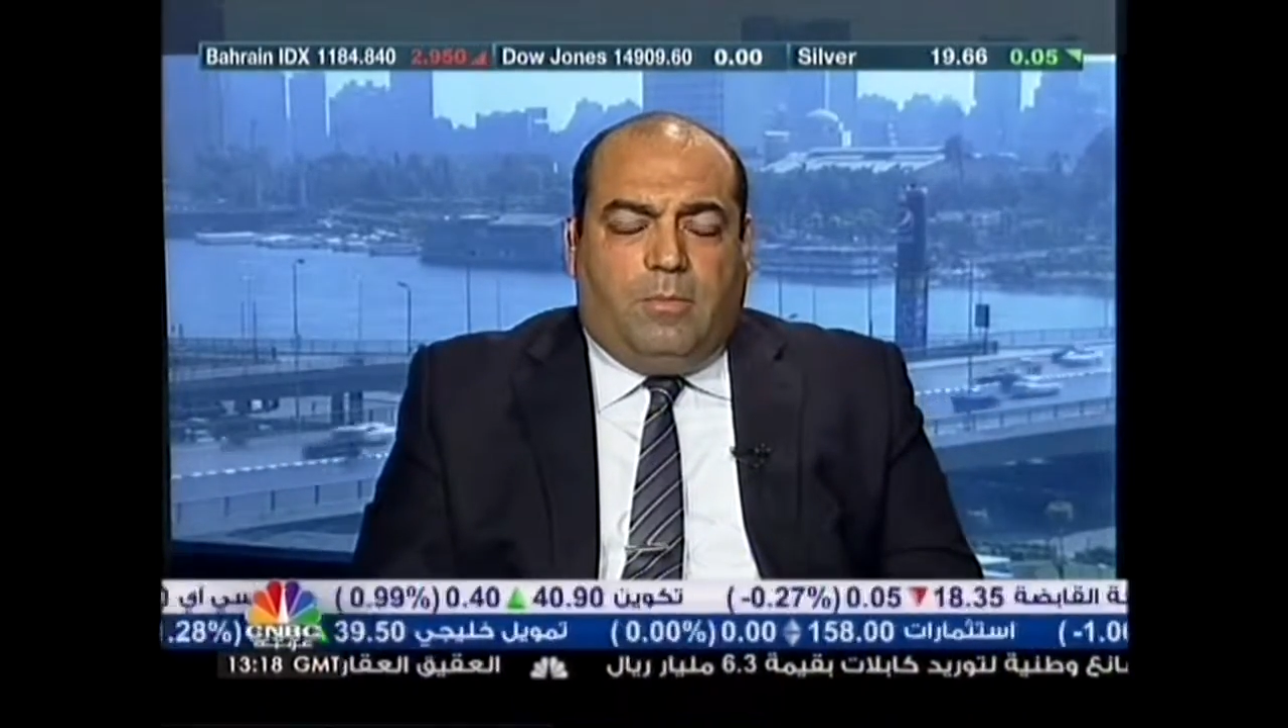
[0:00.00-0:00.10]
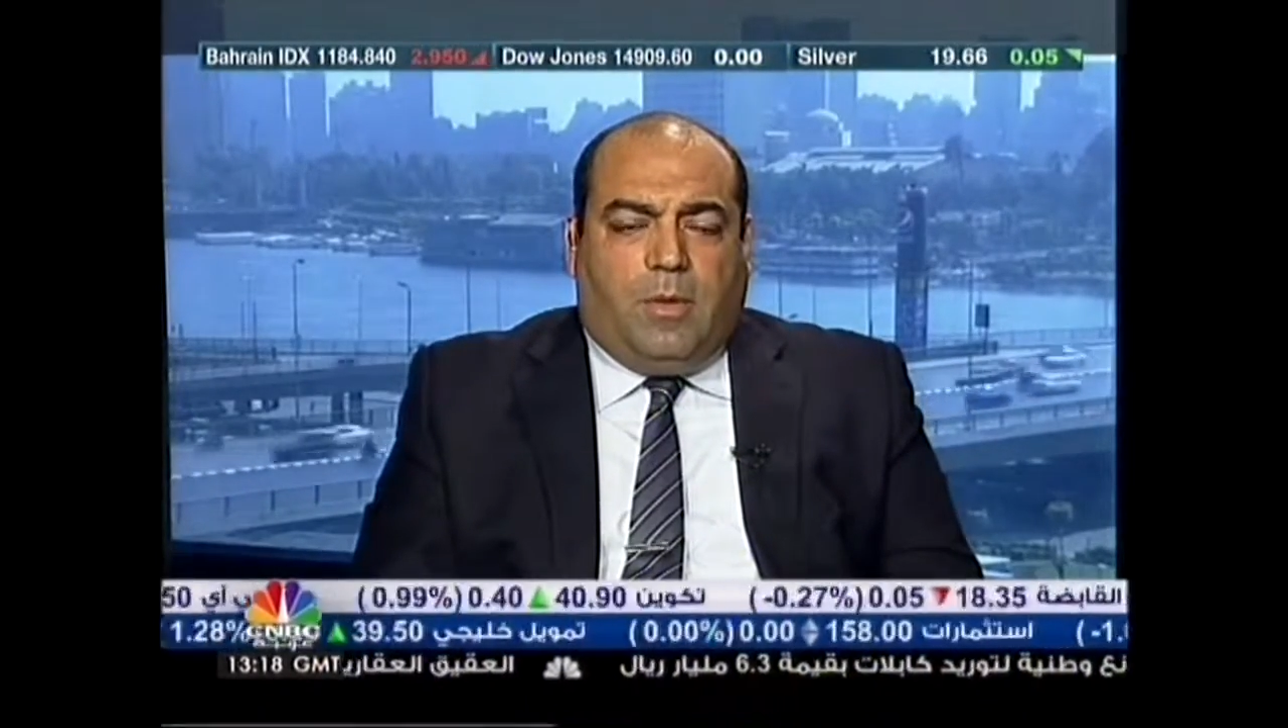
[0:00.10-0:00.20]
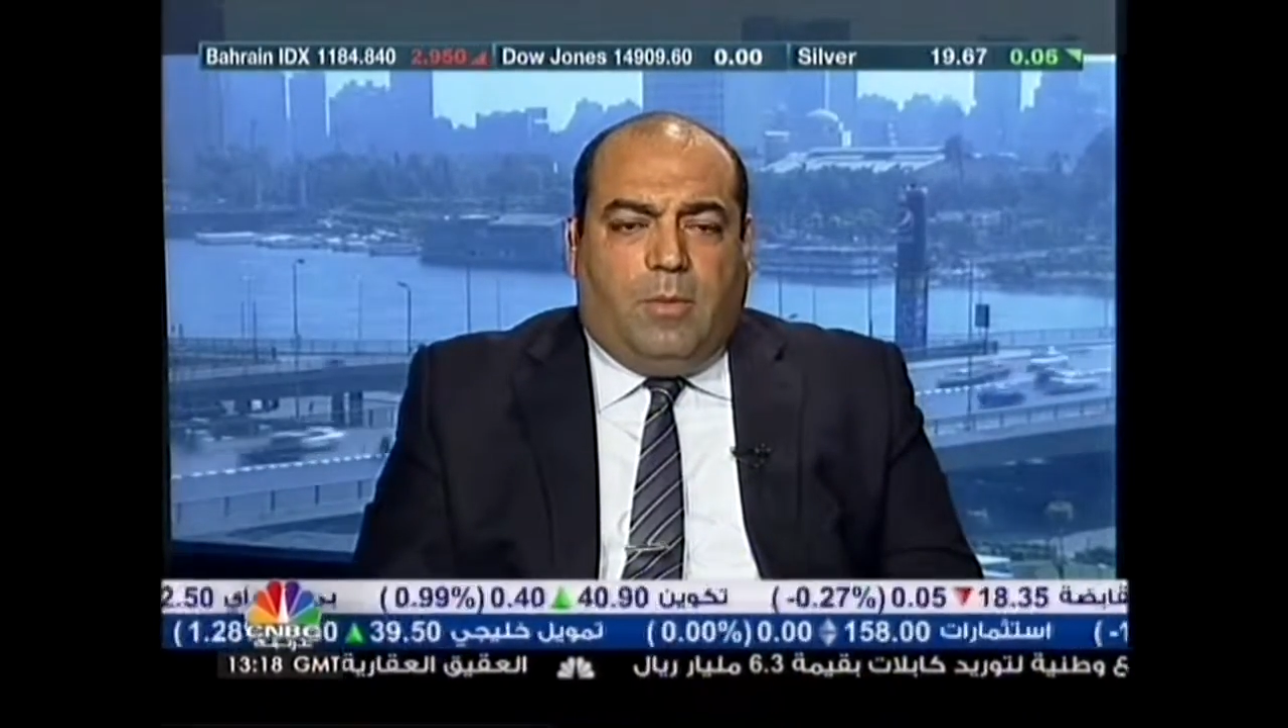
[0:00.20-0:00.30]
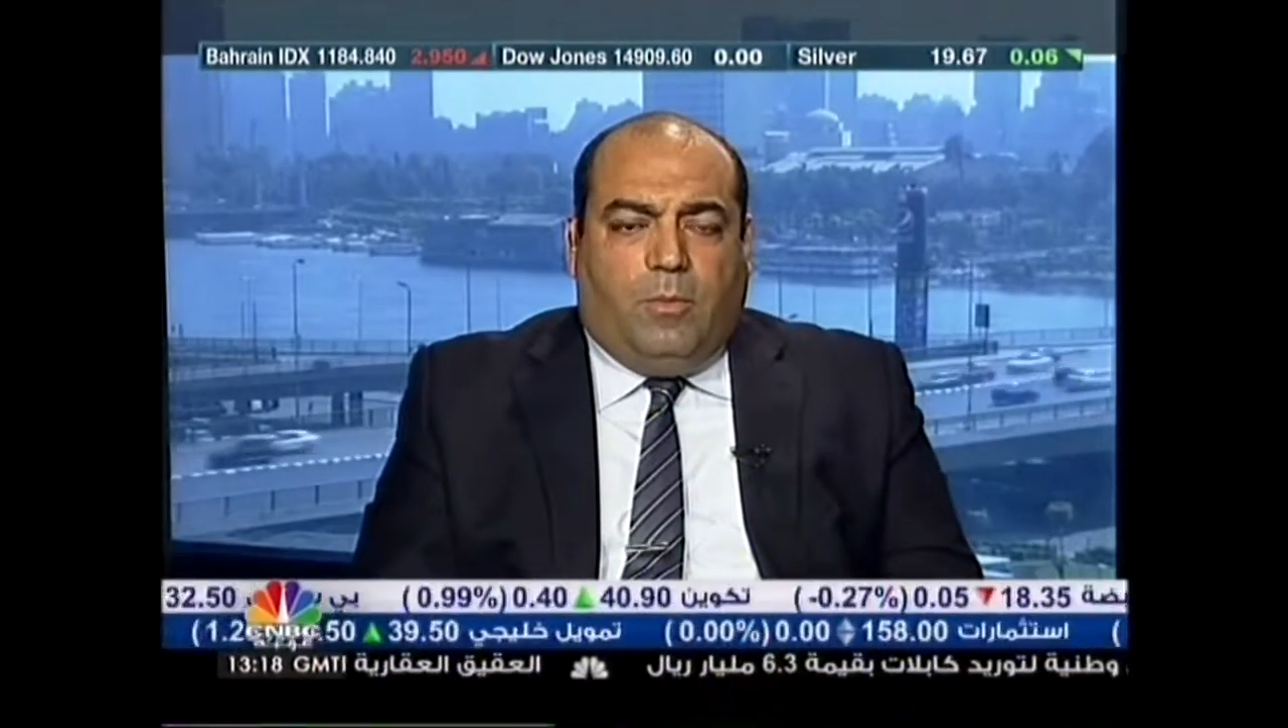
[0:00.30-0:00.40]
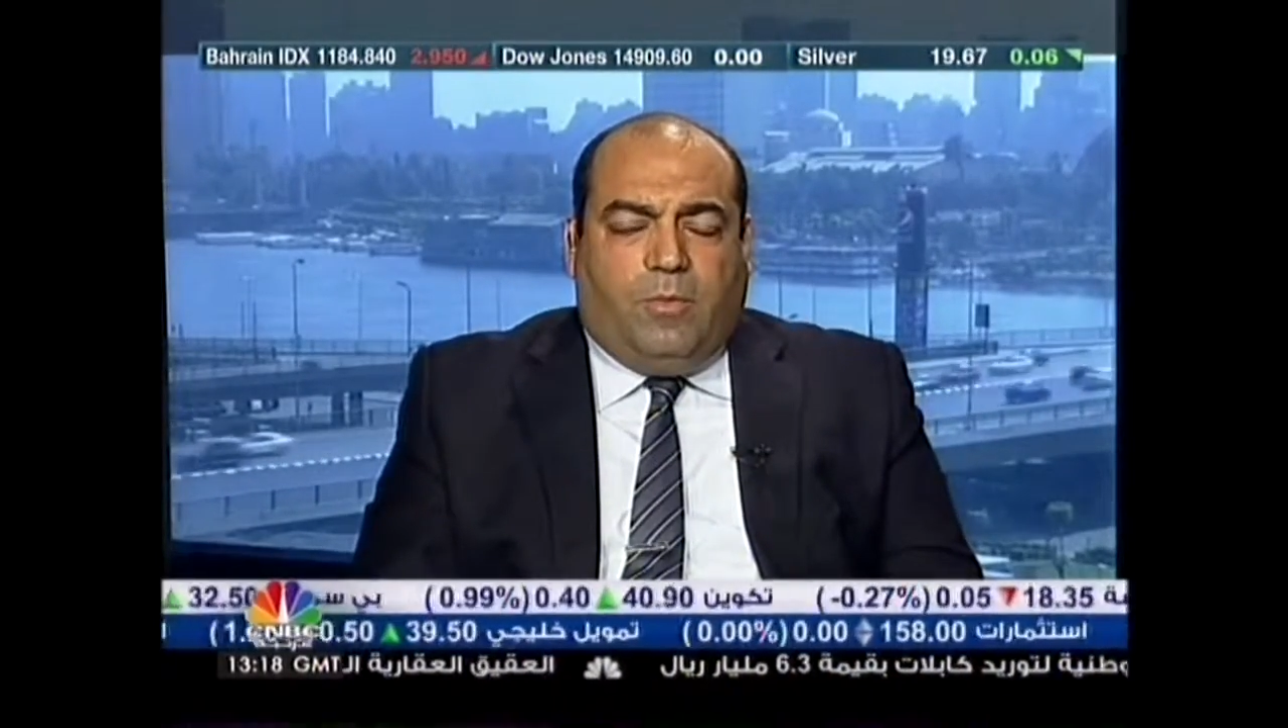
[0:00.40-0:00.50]

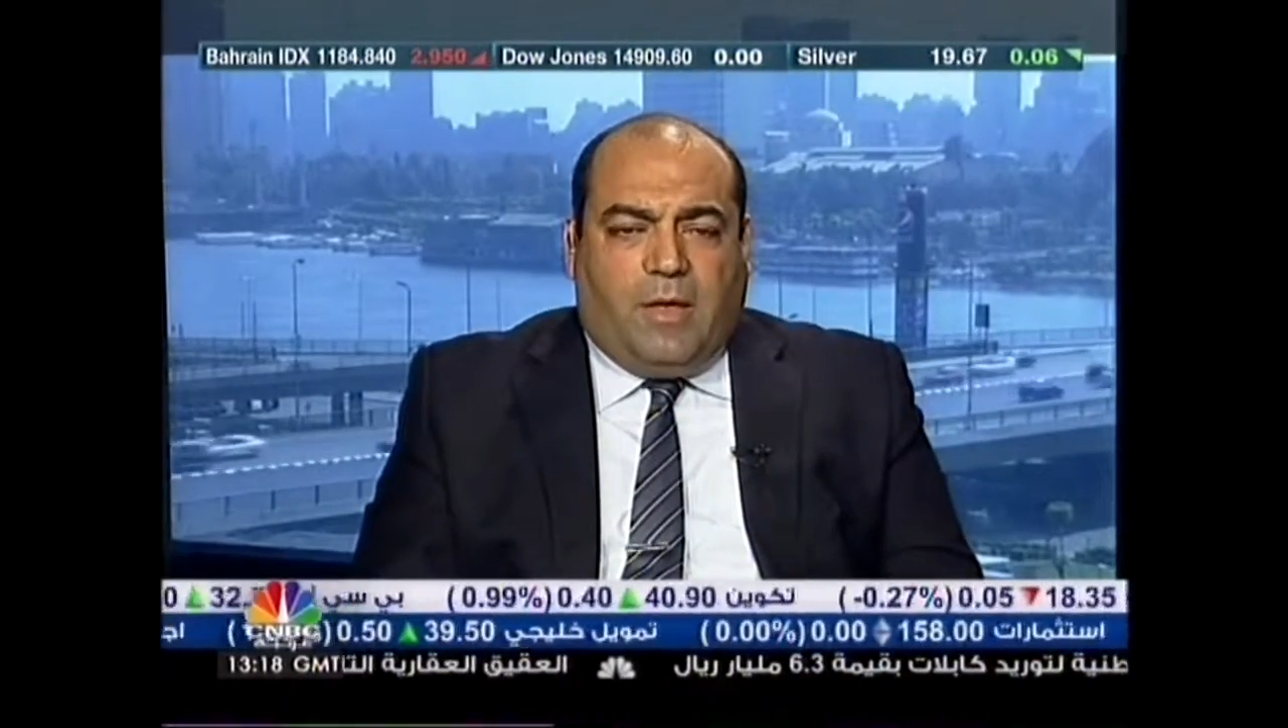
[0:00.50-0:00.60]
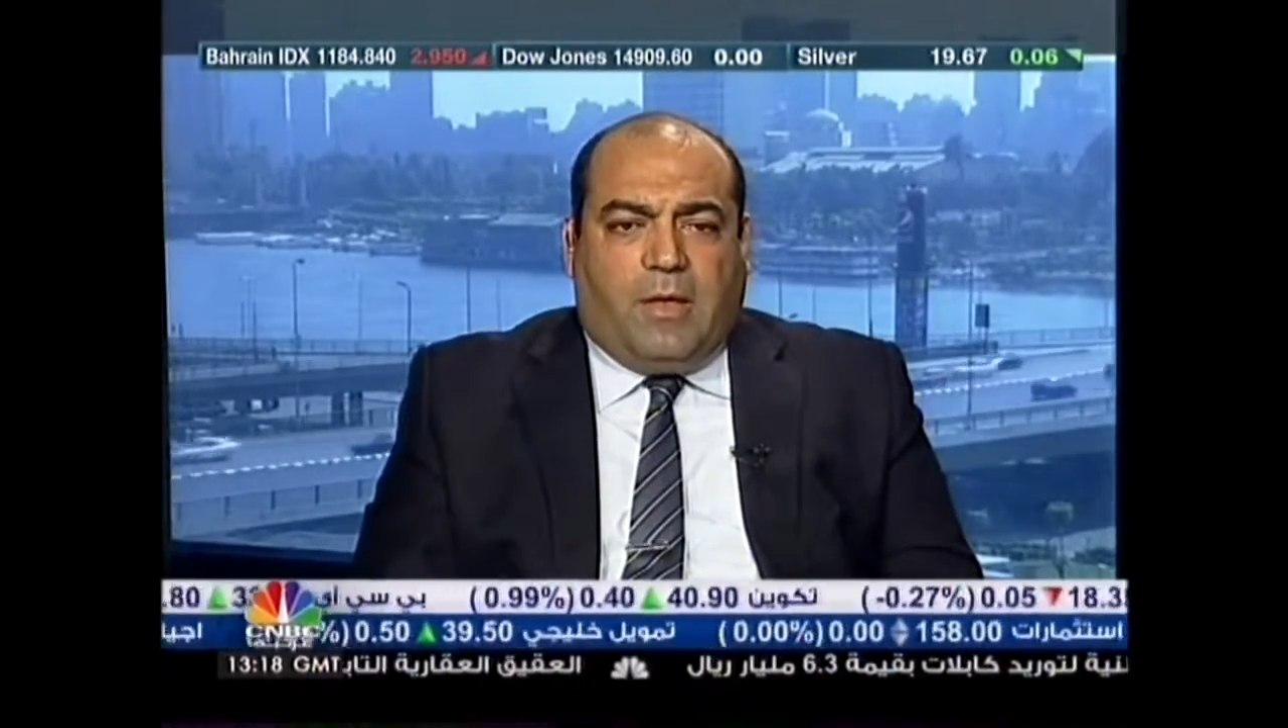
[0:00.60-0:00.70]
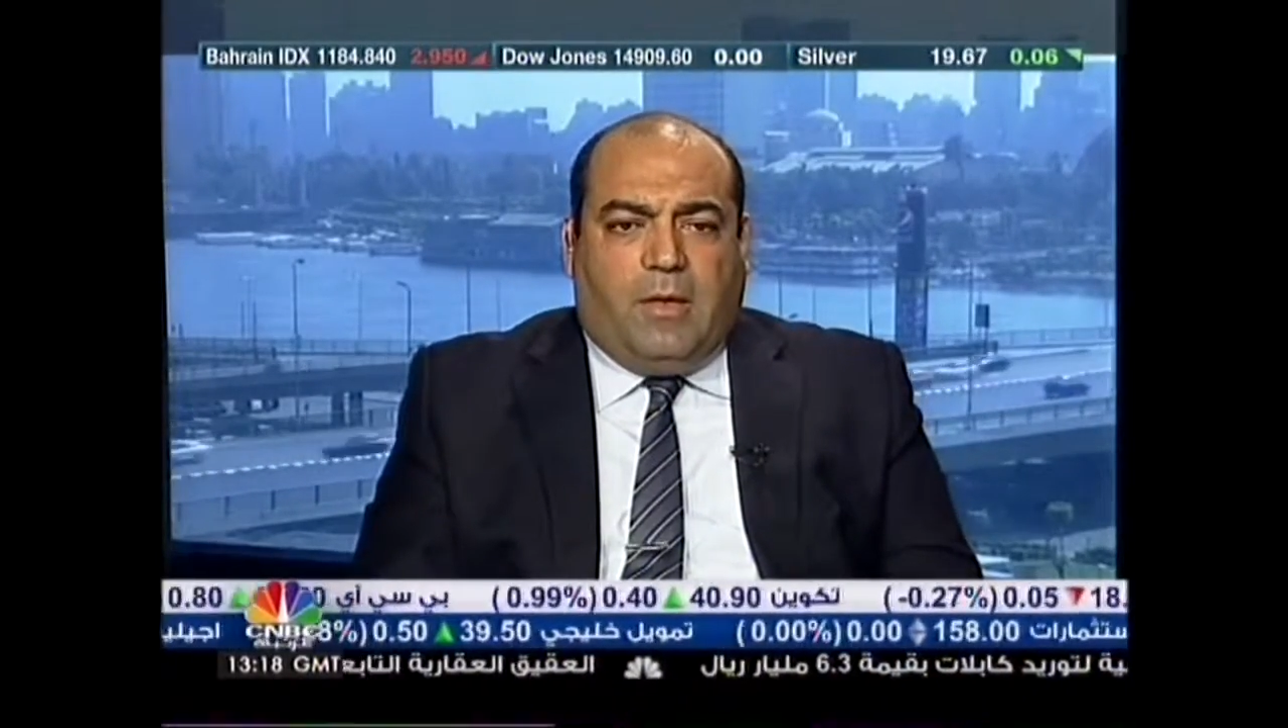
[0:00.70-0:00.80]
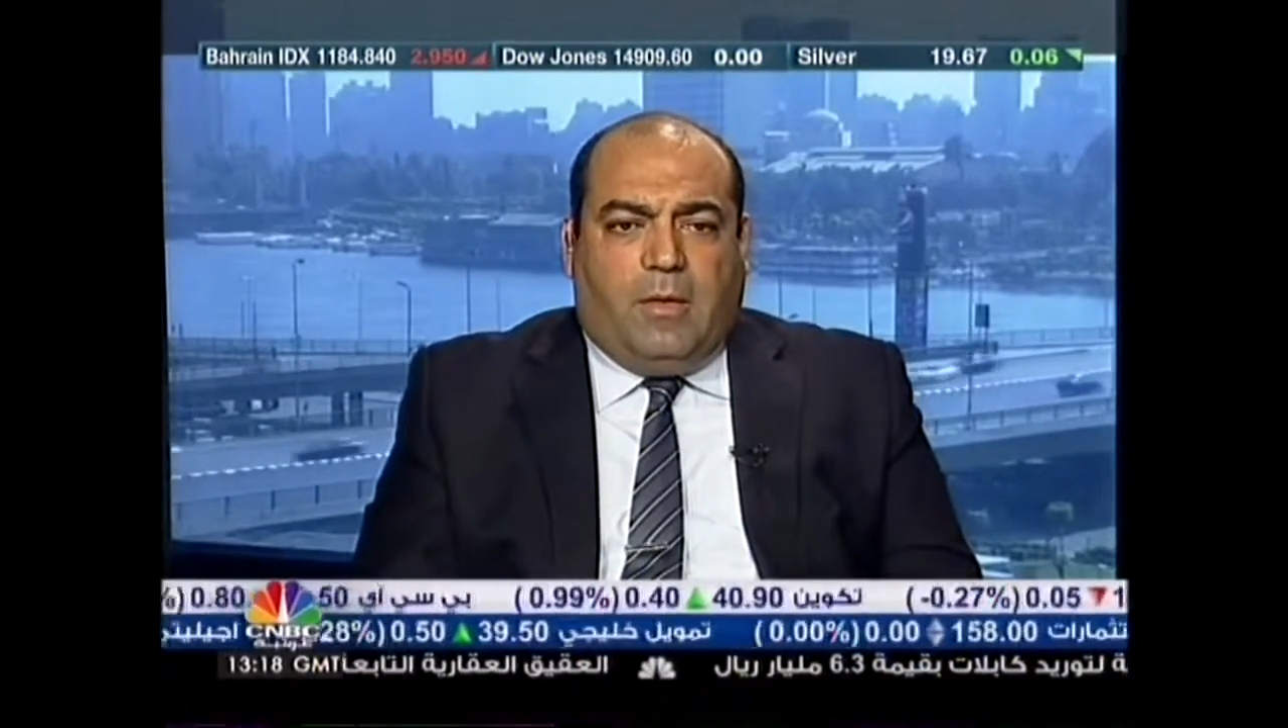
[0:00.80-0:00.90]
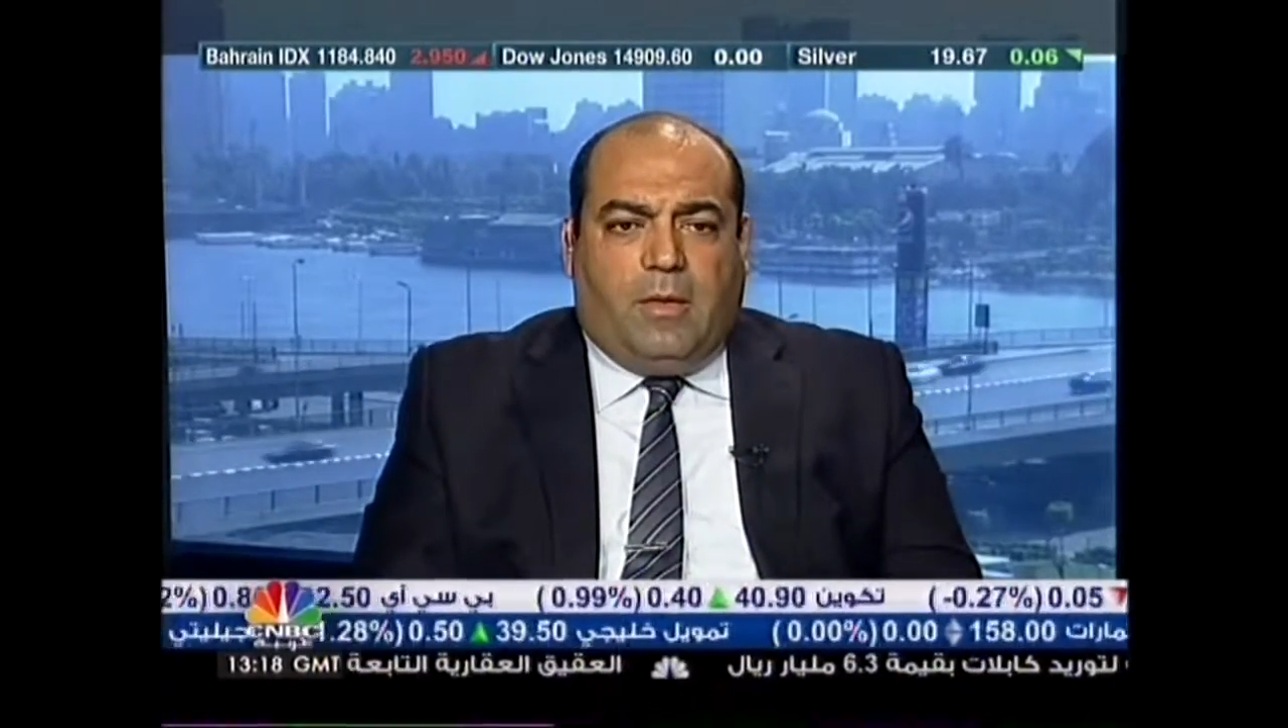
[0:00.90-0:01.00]
مفاجاه